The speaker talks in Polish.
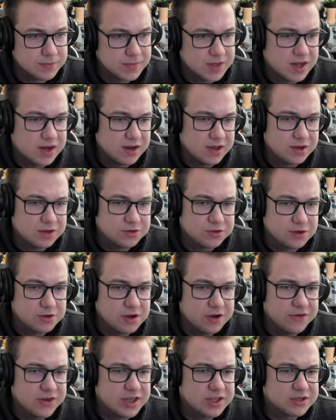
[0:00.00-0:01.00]
Ale kto
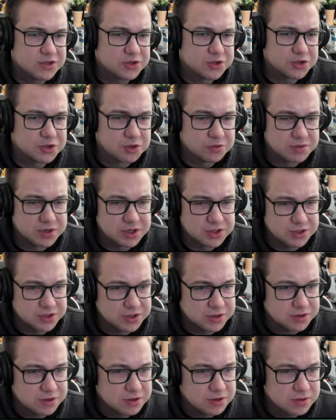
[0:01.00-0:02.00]
go wie, co się dobierze,
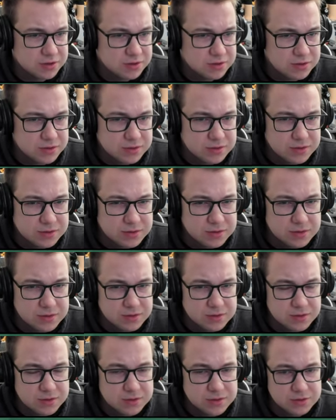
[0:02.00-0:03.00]
no.
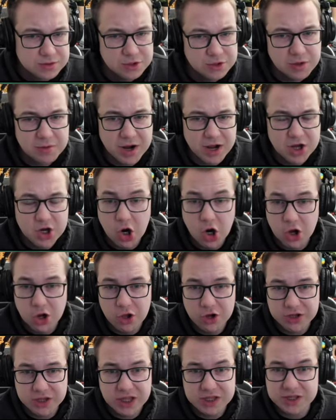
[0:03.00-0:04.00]
No dobra,
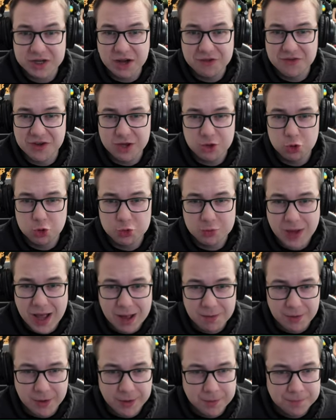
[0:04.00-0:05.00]
kolor na treflach już
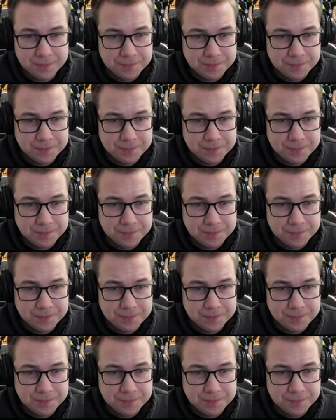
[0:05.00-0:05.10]
mamy.